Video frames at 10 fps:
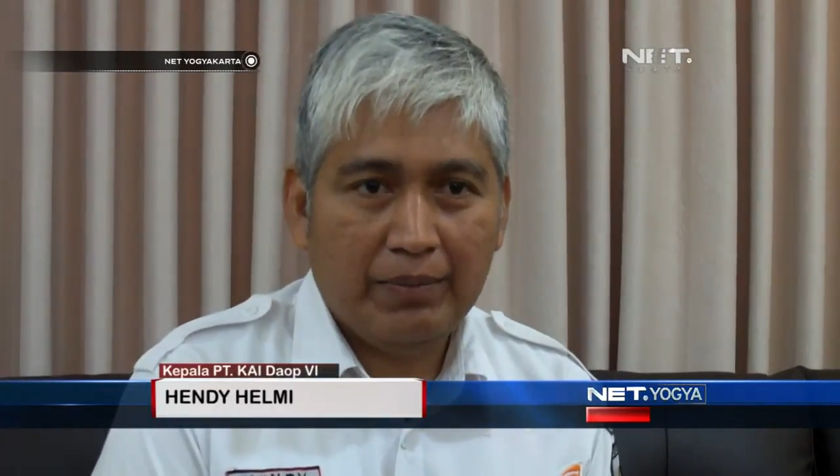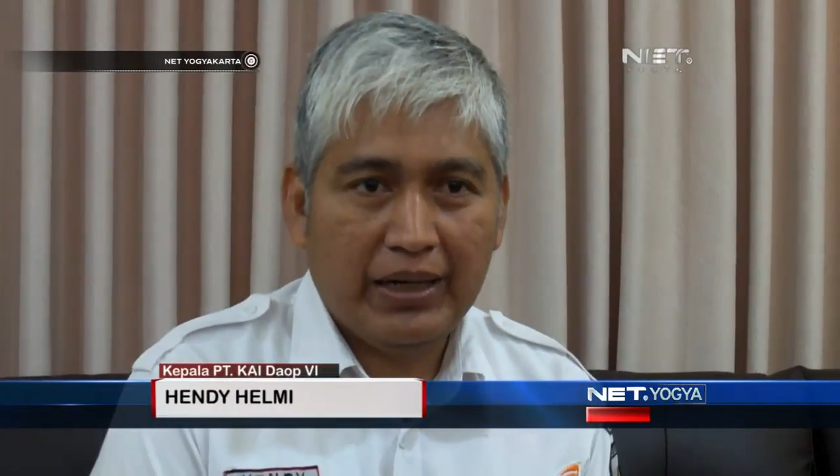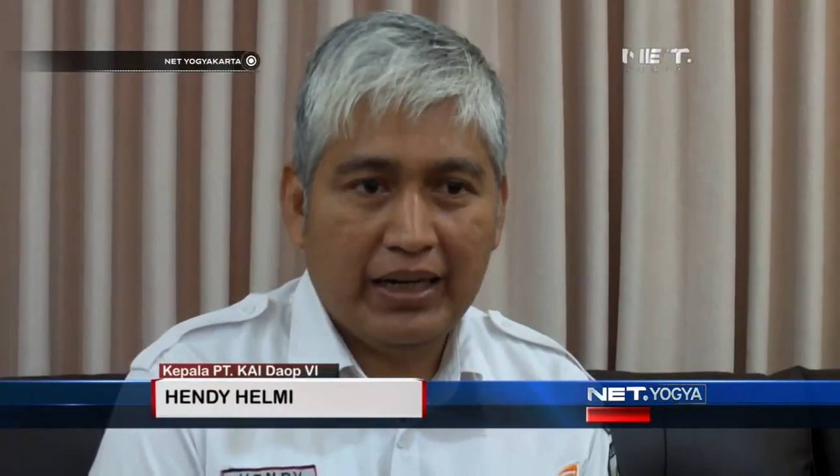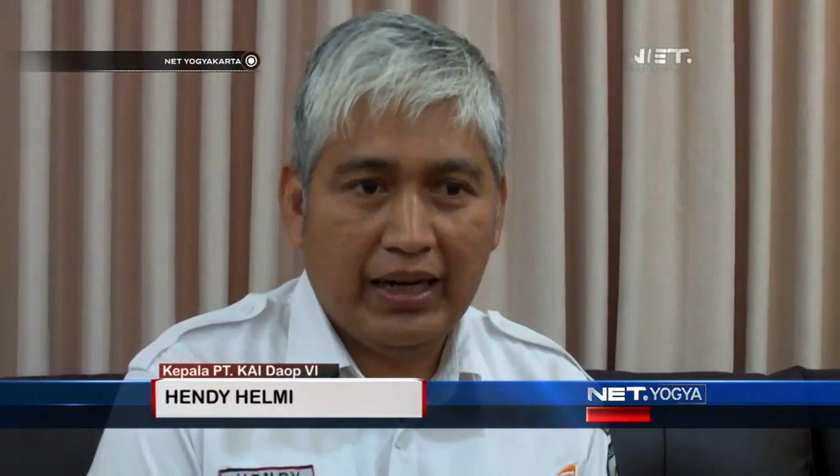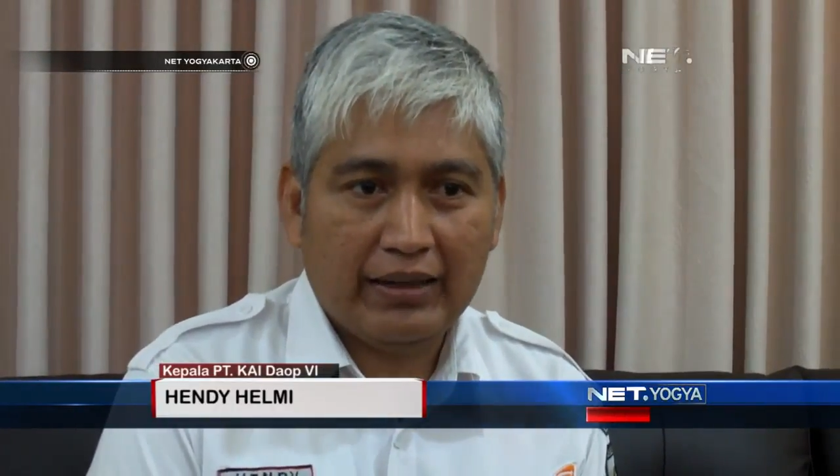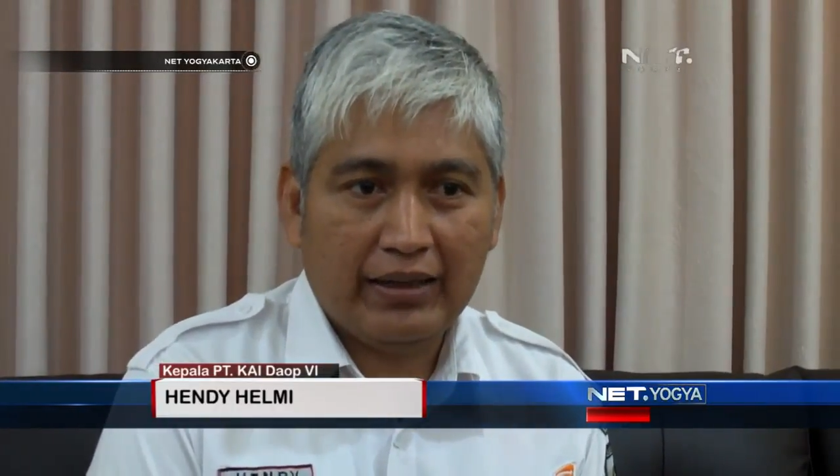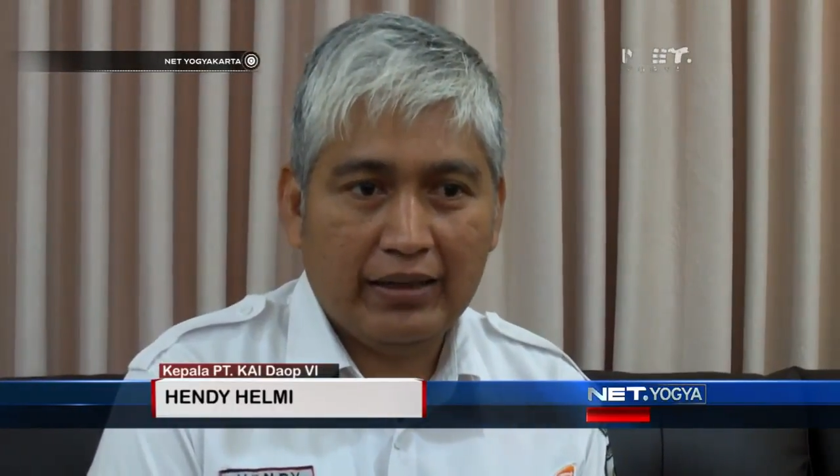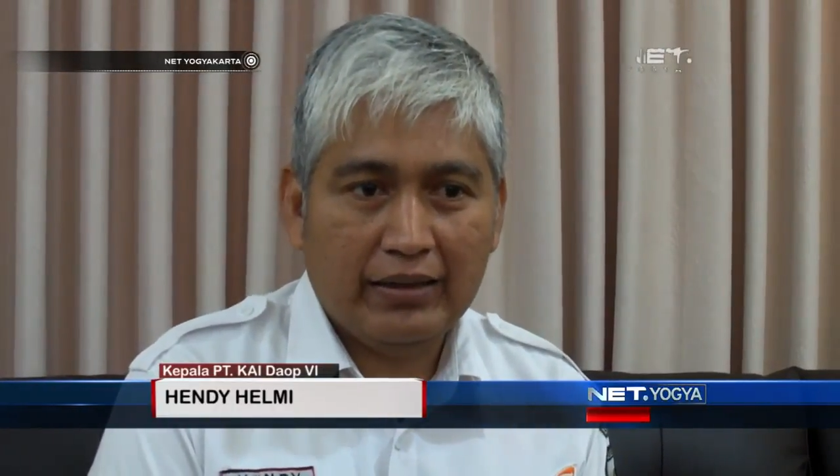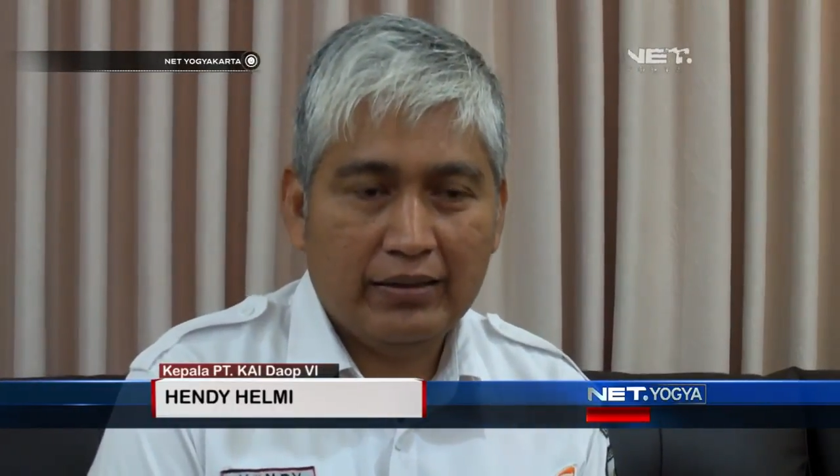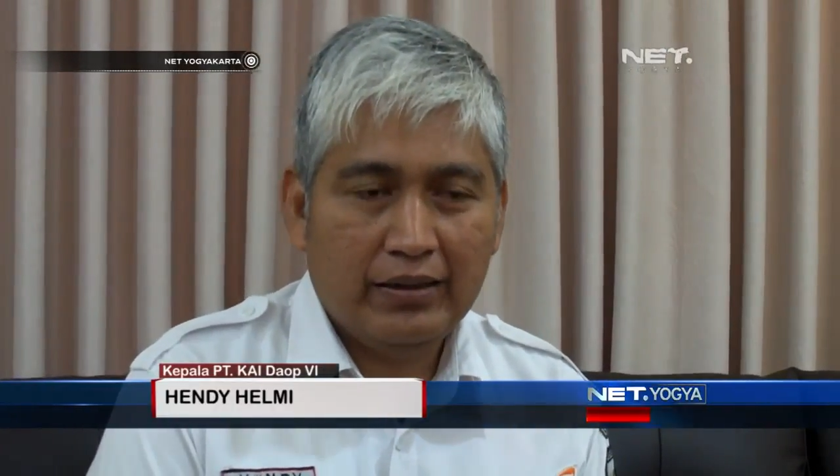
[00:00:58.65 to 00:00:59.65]
meningkatkan
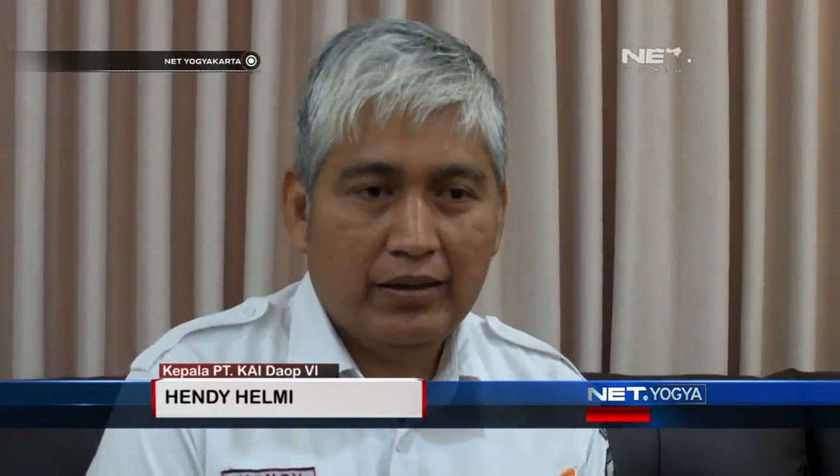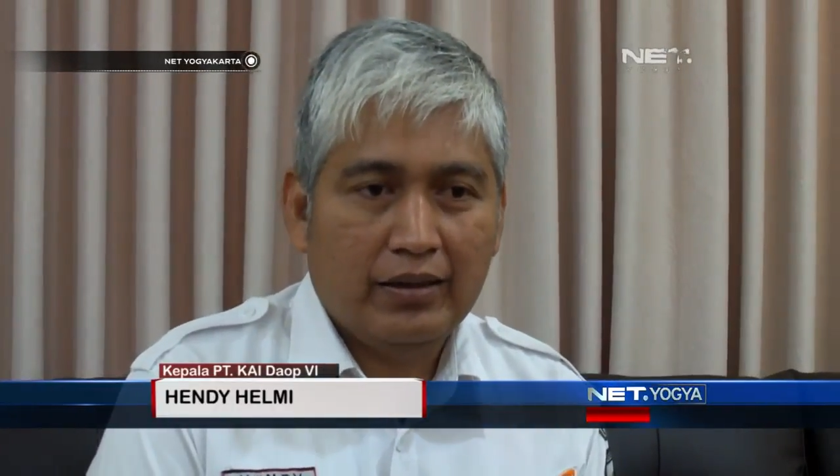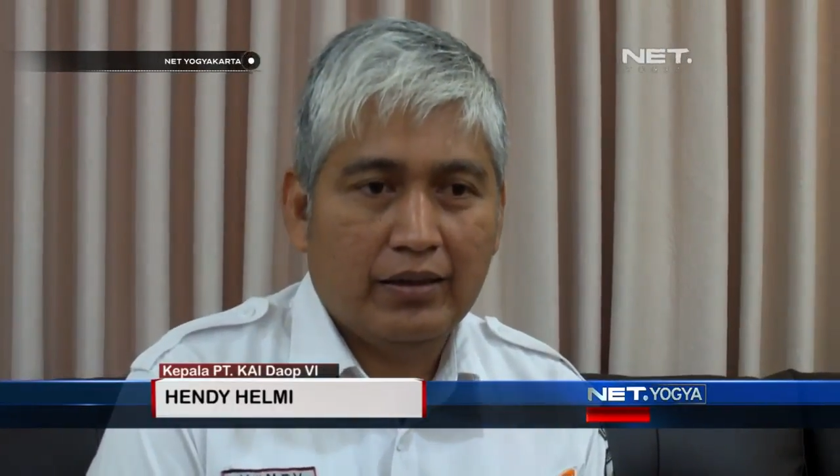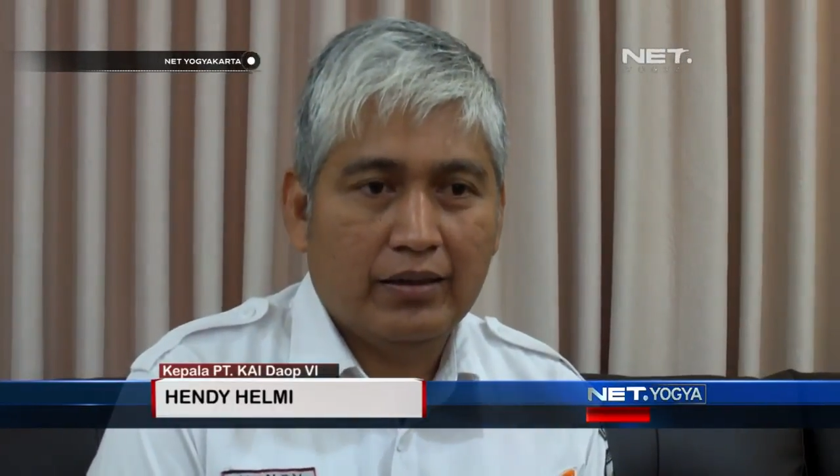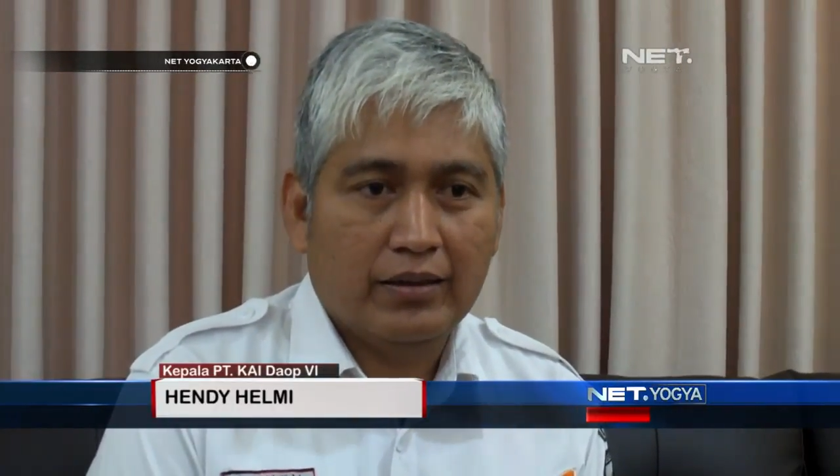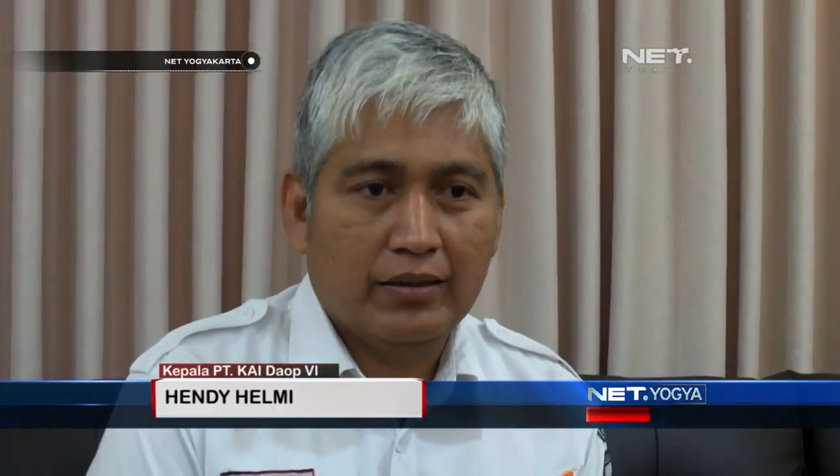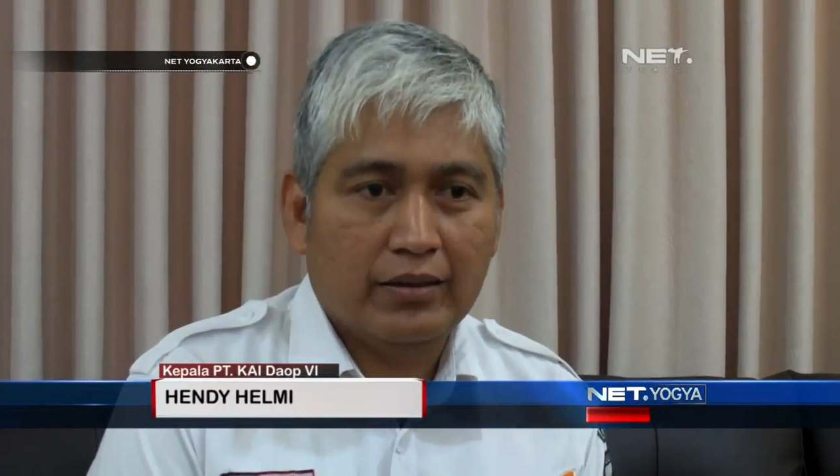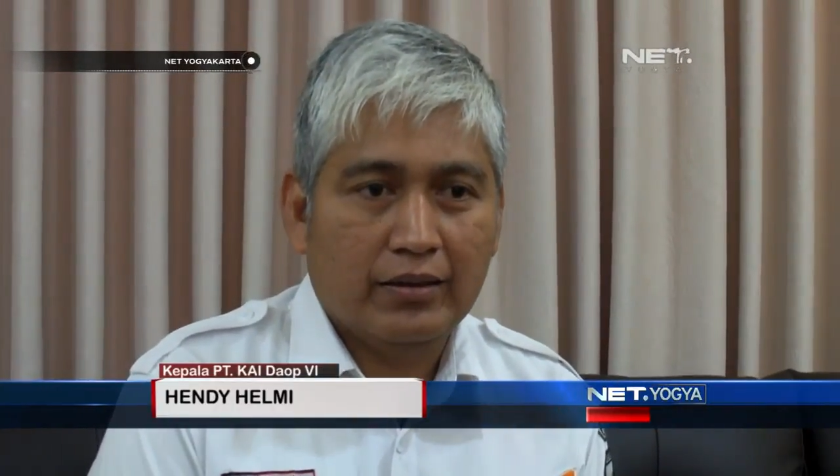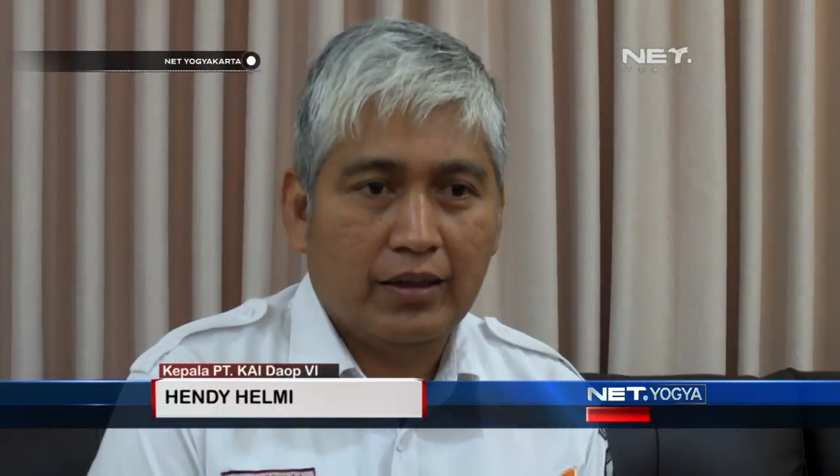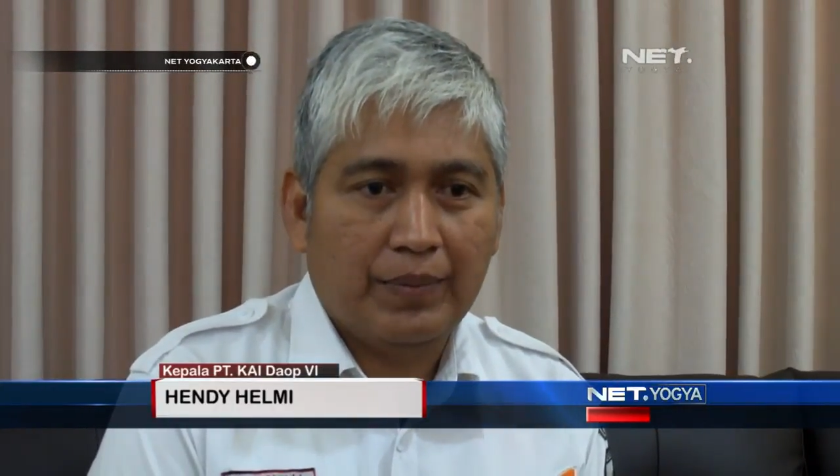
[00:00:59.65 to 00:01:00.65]
eh,
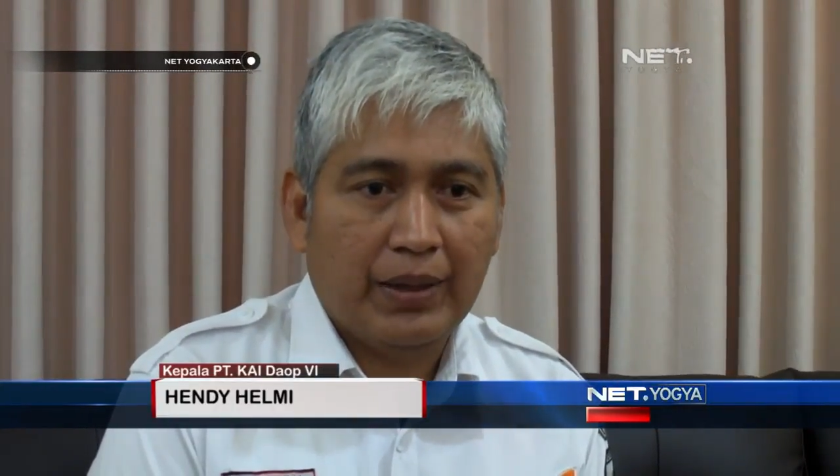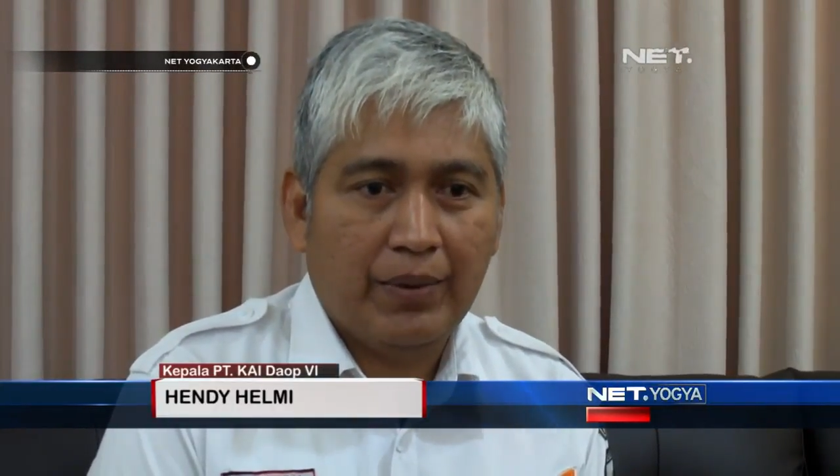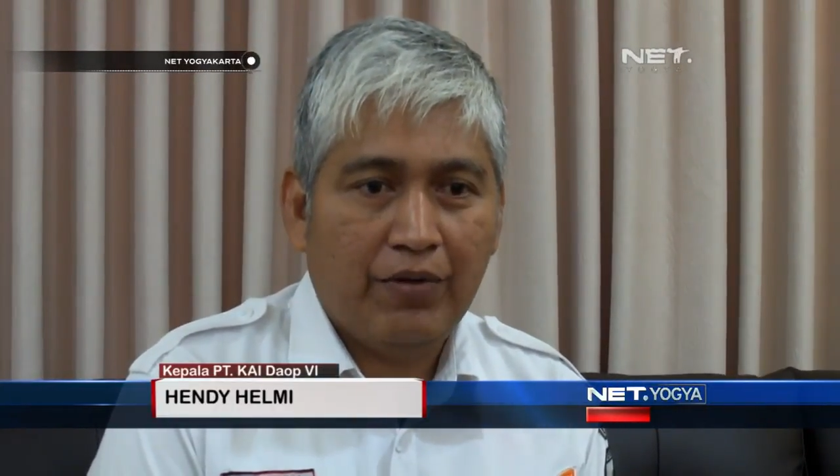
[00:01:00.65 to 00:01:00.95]
apa namanya